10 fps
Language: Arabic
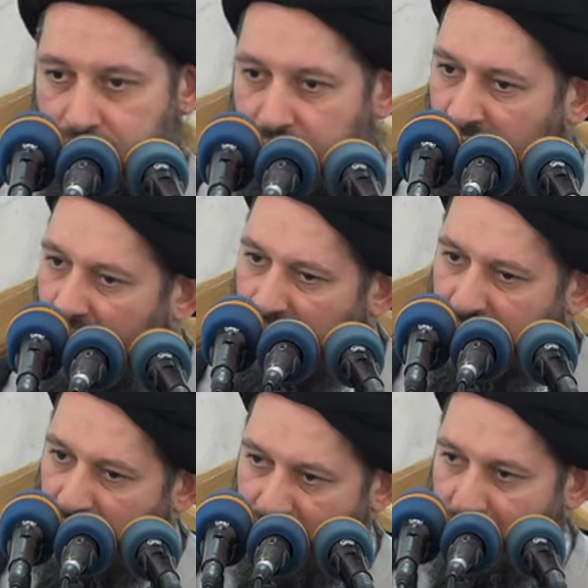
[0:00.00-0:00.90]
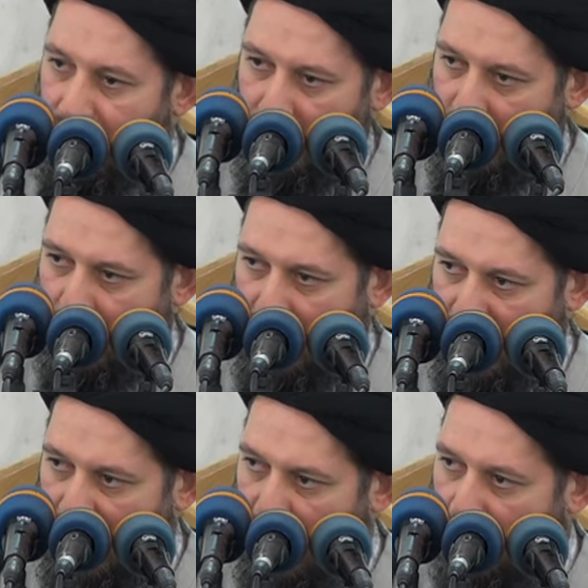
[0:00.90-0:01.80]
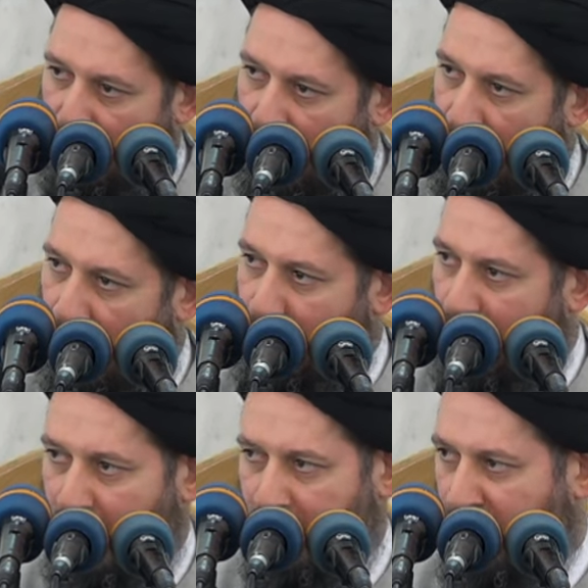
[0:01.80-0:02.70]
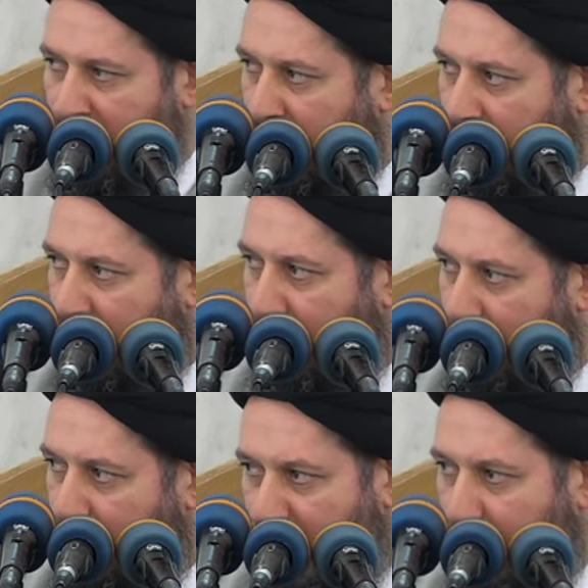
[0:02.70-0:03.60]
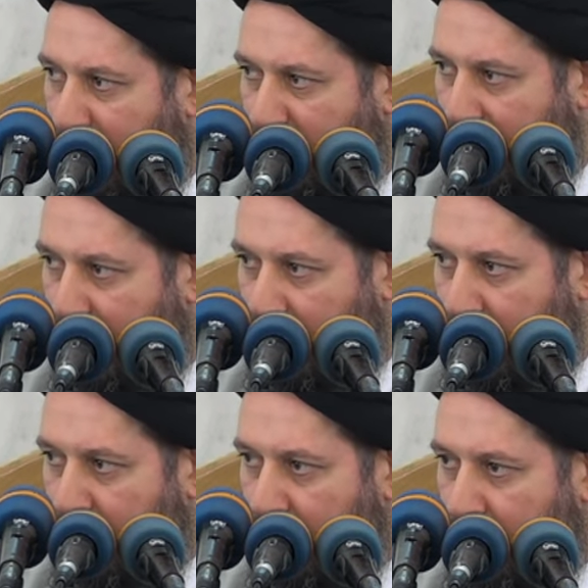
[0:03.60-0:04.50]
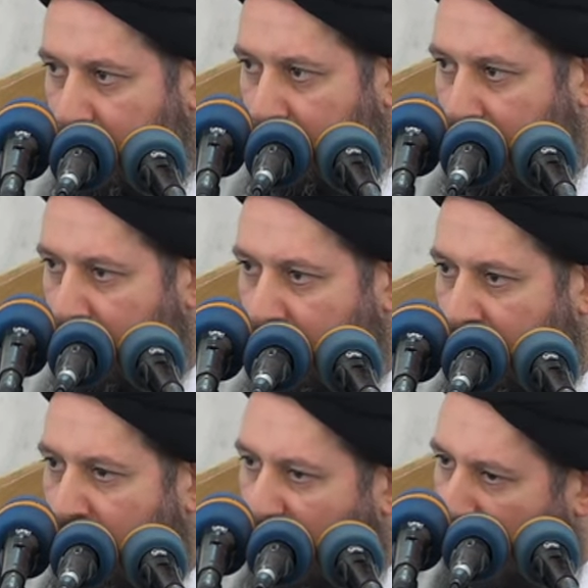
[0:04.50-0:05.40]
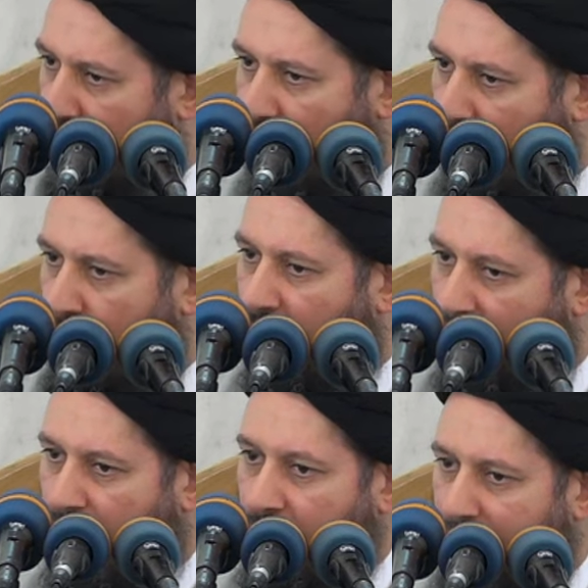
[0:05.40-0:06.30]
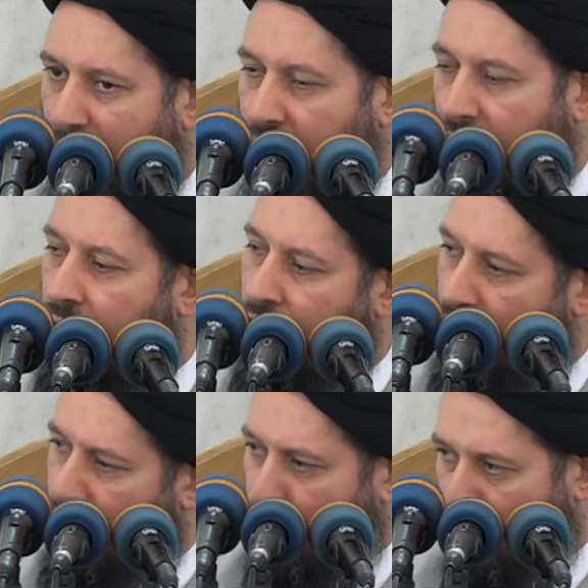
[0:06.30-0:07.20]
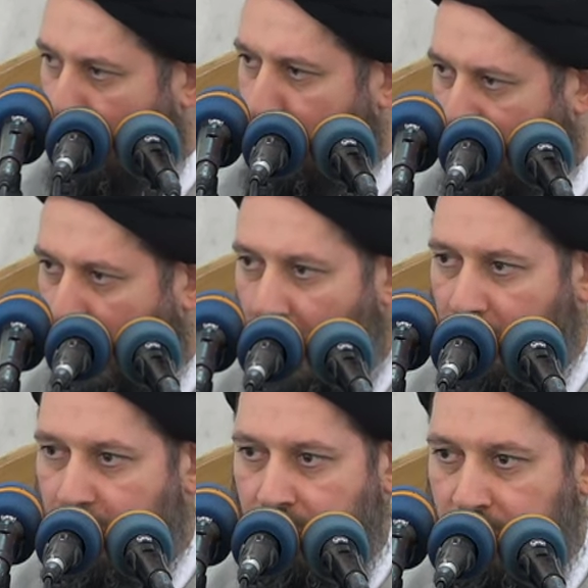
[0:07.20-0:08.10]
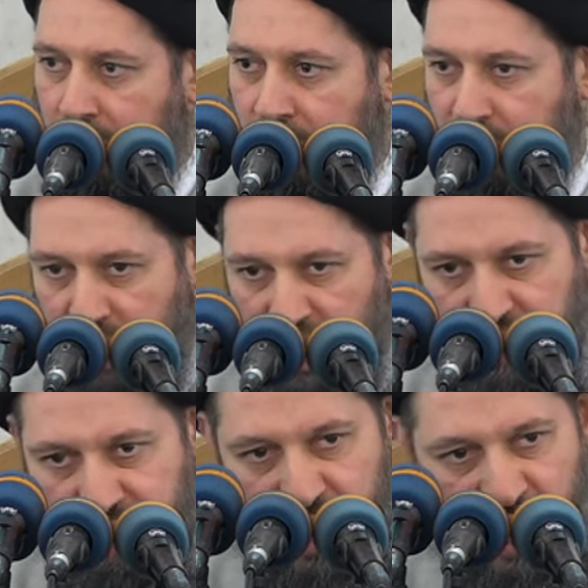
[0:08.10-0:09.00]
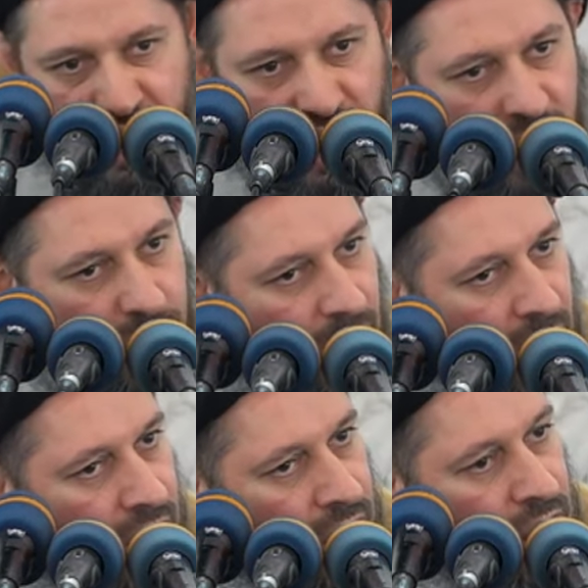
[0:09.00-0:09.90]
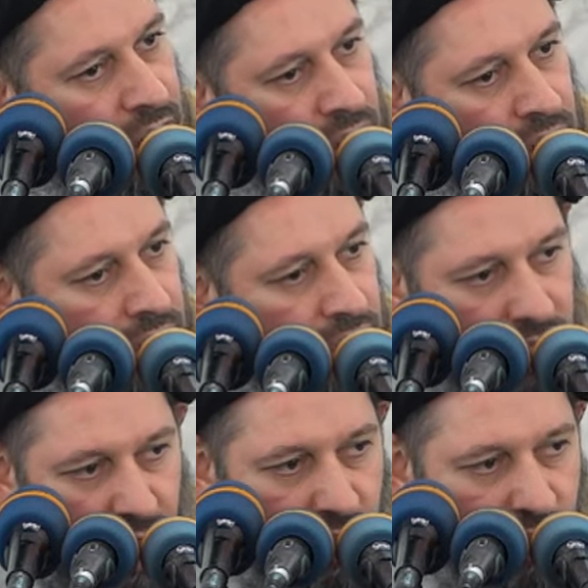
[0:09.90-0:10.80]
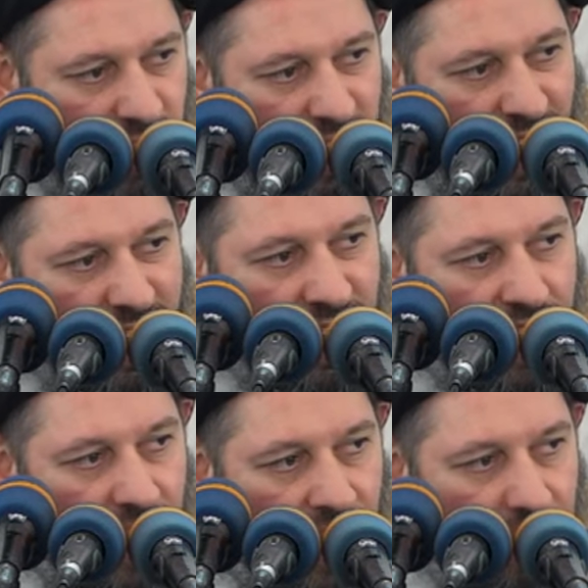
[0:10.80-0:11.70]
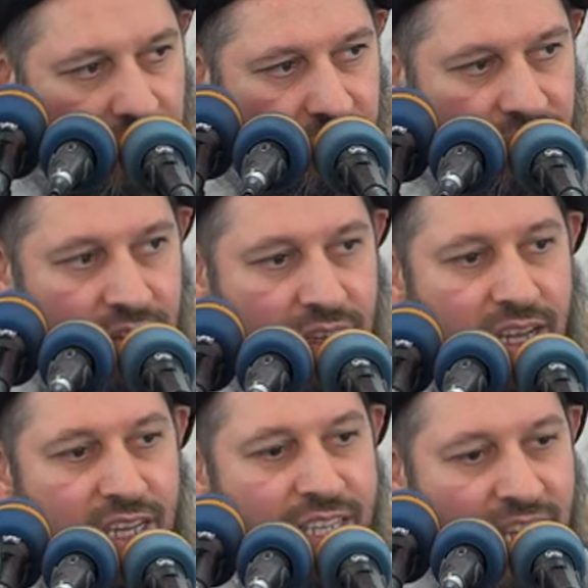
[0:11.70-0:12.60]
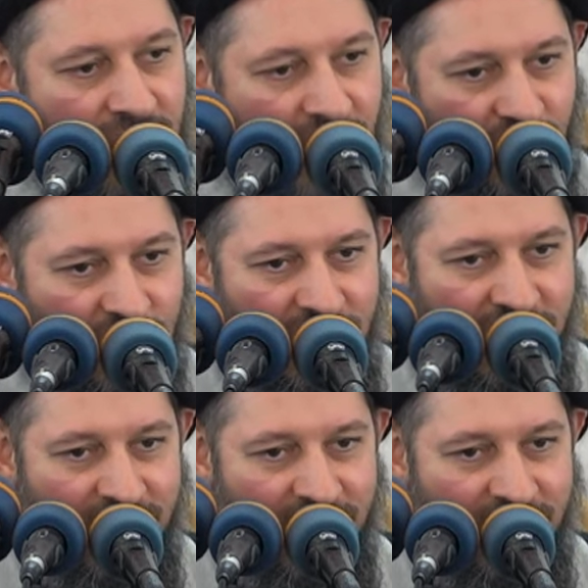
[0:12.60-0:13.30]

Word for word: بلا شك أن هؤلاء الأربعة من عترة النبي من أهل بيت النبي غير هؤلاء الأربعة يوجد كلام ولكن في هذه الأربعة لا يوجد أي خلاف يعني قطعي